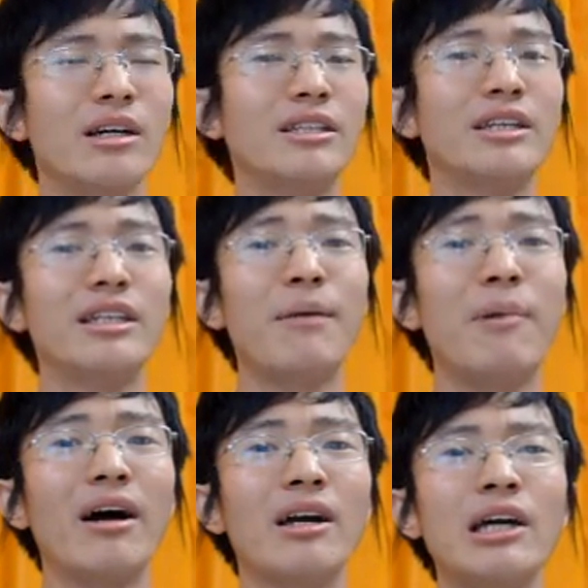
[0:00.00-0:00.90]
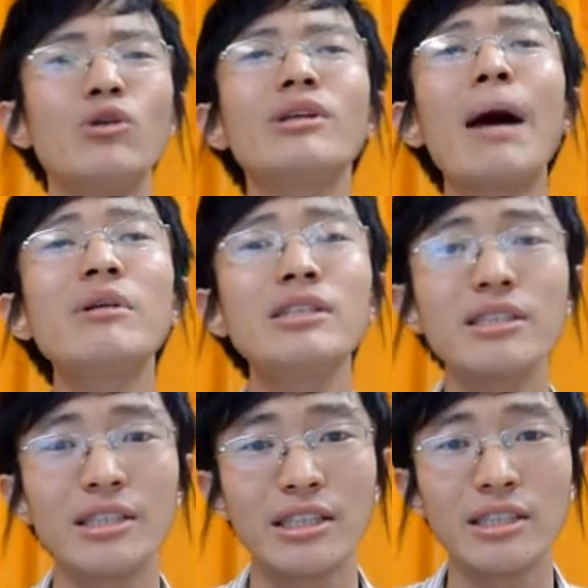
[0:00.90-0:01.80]
很简单嘛，因为他们自
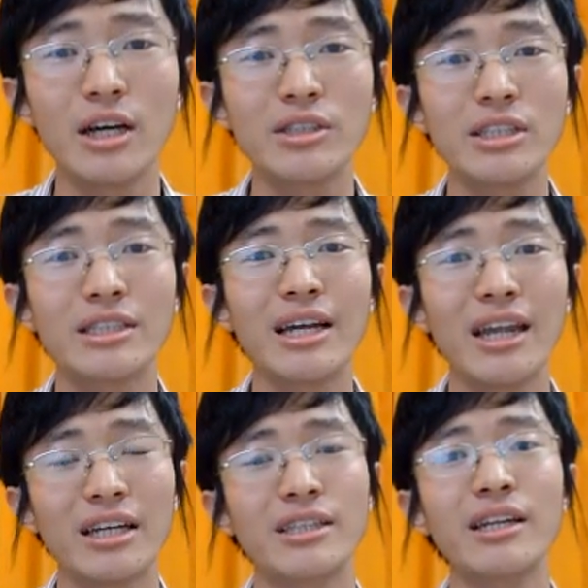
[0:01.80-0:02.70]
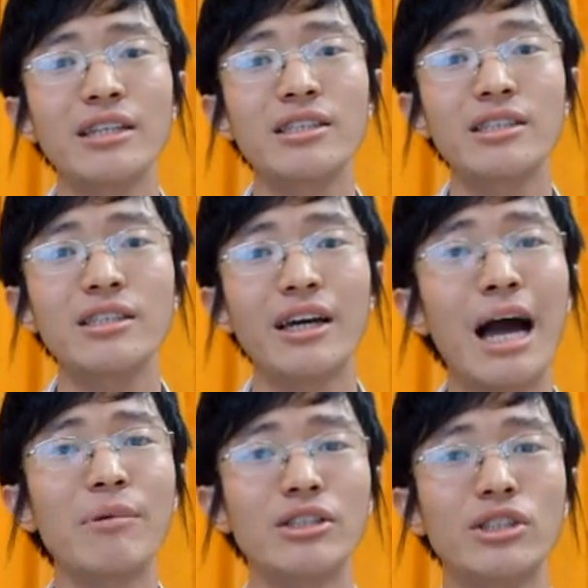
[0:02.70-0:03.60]
己也知道自己在两千零七年
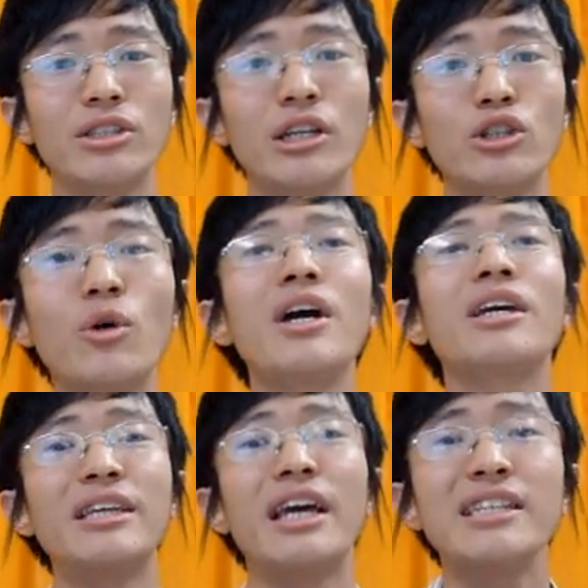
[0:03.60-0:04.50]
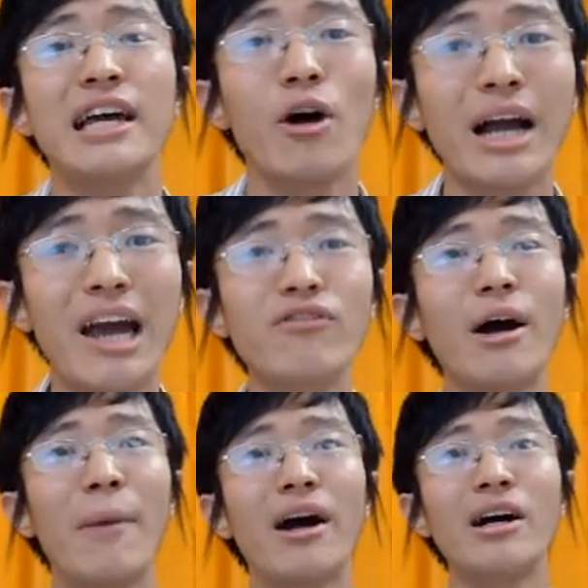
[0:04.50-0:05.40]
阿扁执政的时候也想要开
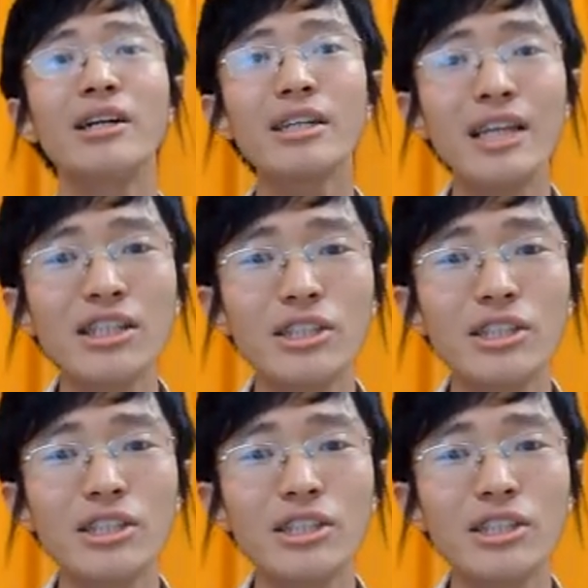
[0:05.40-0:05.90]
放嘛，而且当